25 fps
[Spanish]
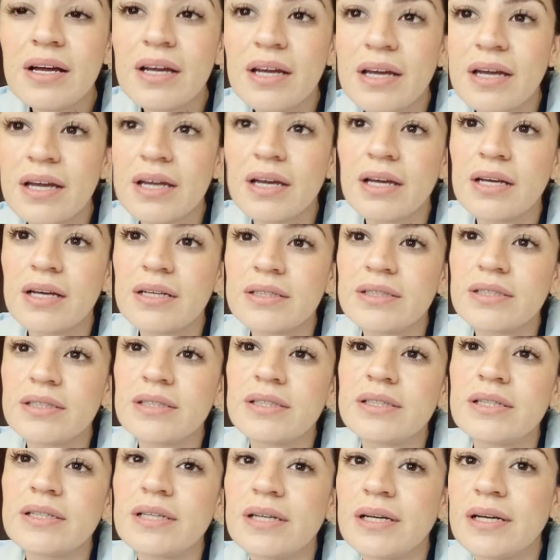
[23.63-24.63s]

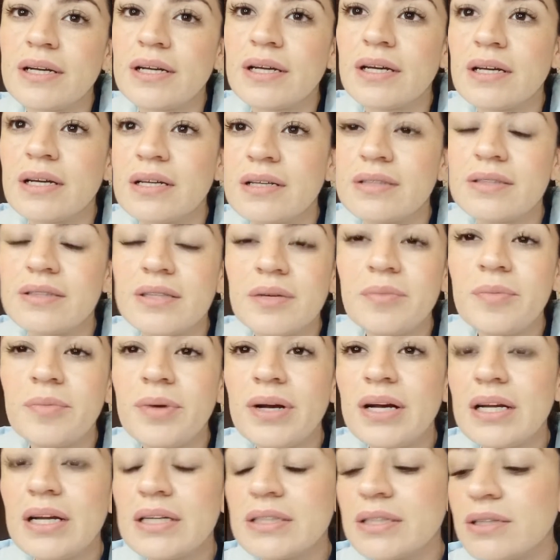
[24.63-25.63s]
Este, siempre
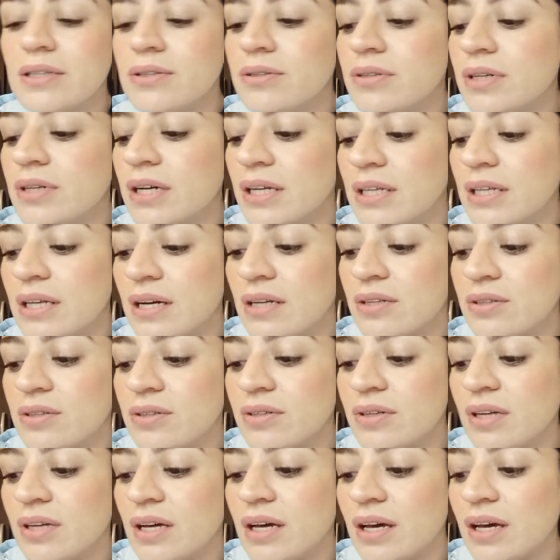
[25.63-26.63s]
les digo que
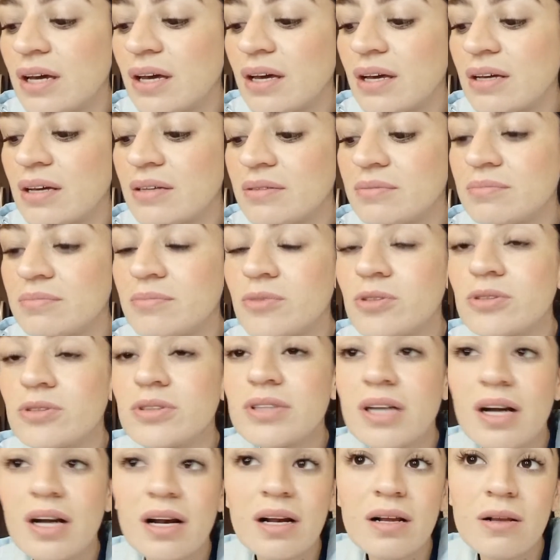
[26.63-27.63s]
trato de
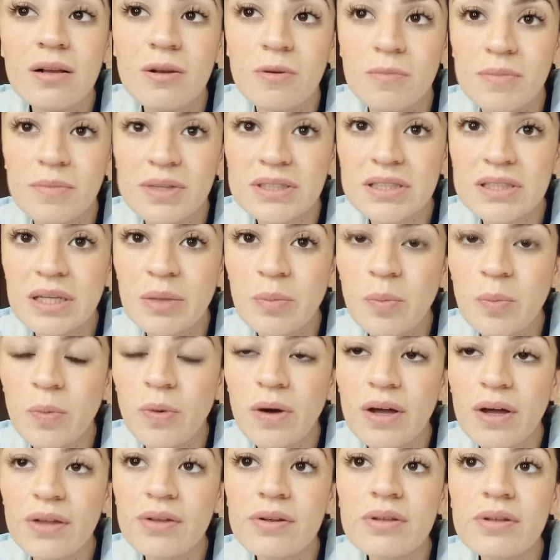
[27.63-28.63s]
mostrarles lo más que
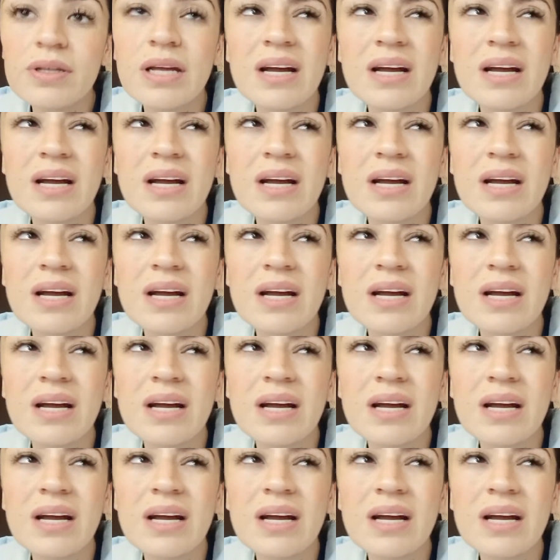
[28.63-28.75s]
puedo.